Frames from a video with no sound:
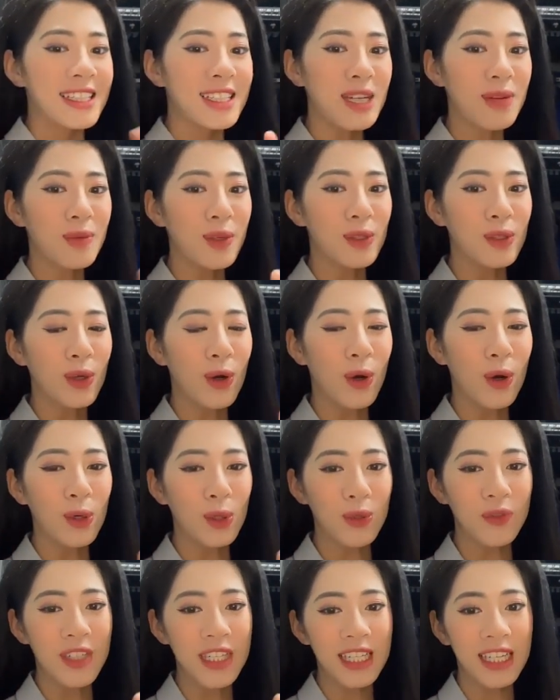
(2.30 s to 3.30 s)
Chào buổi tối
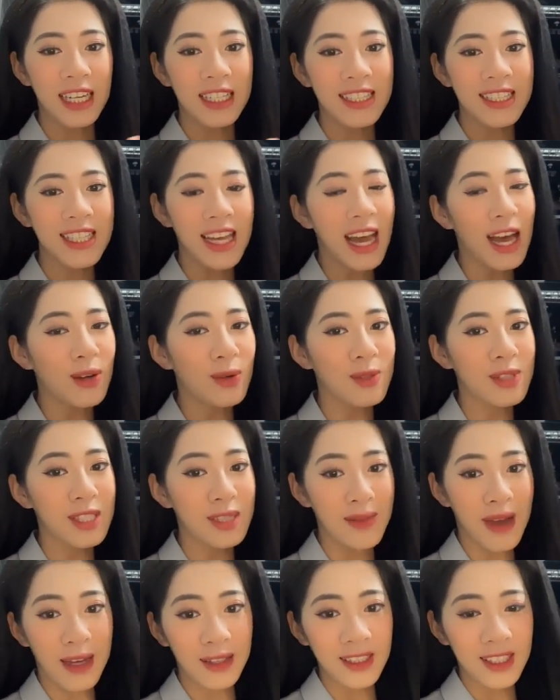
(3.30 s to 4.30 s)
quý vị khán giả của
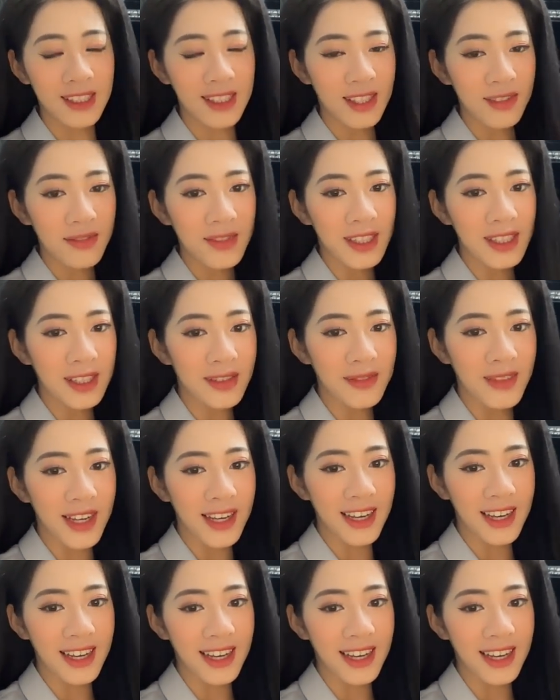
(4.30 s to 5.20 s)
dự báo thời tiết VTV